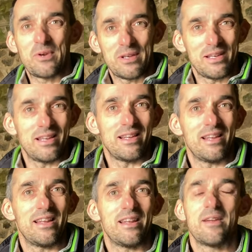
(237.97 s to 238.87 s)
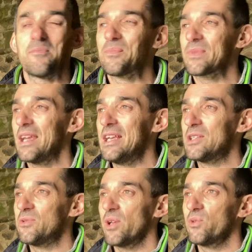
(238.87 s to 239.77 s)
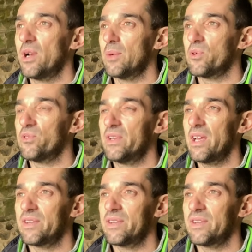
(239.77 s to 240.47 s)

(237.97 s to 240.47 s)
et, l'histoire nous l'a prouvé avec